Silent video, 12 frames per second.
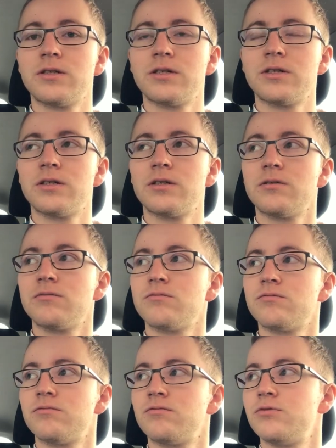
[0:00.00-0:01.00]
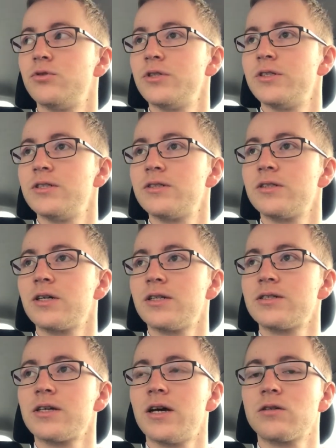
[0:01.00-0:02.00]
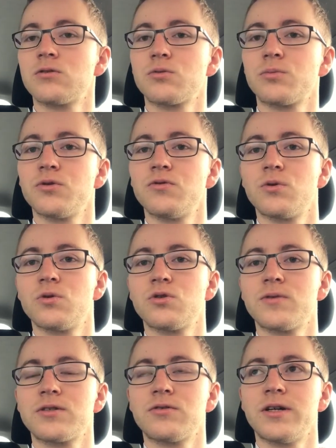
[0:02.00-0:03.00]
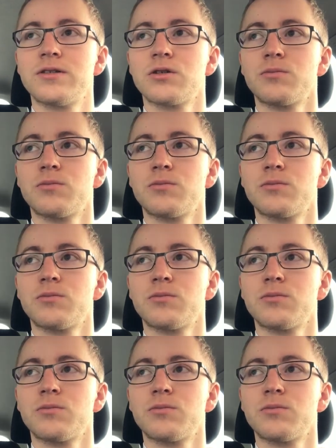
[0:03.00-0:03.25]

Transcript: Äh, für diese ganze Eignungsprüfung und sowas und lese